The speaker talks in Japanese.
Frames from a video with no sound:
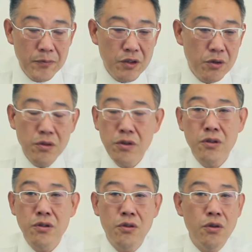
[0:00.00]
これ
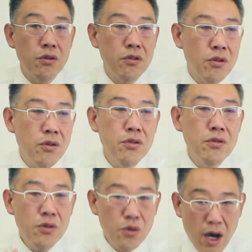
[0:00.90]
これとい
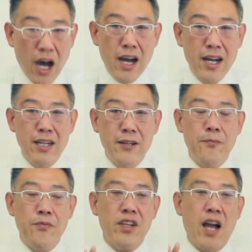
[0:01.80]
うことは
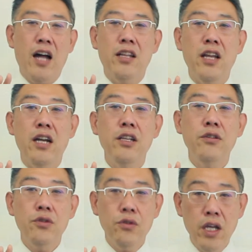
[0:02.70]
簡単に
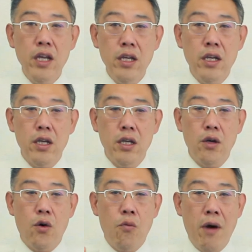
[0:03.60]
言うとね、
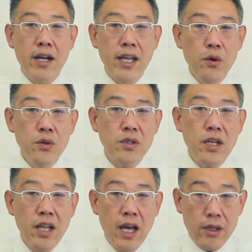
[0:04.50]
おまけをつ
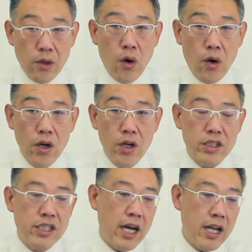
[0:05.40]
けないと
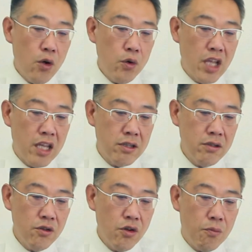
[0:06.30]
ギャラを手
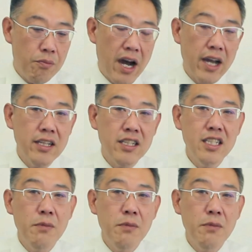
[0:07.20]
数料倍にし